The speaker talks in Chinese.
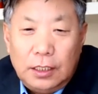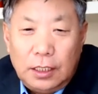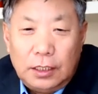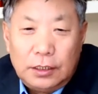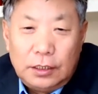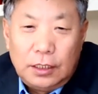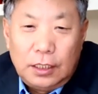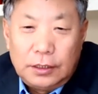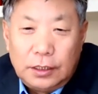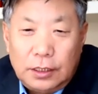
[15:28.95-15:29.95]
呃
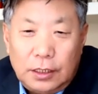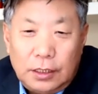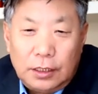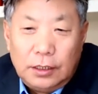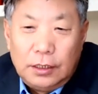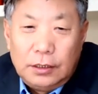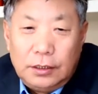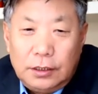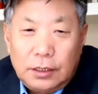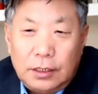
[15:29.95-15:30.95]
呃，这个
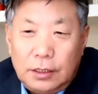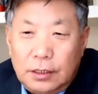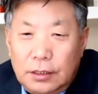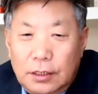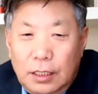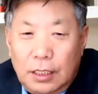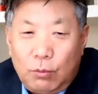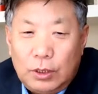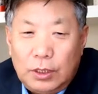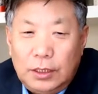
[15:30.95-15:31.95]
这个啊，
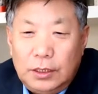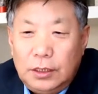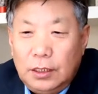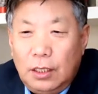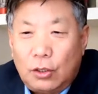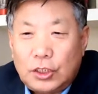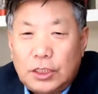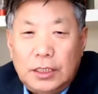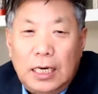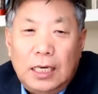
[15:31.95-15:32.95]
我的一些老
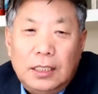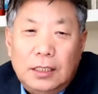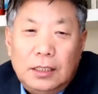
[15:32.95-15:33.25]
师啊，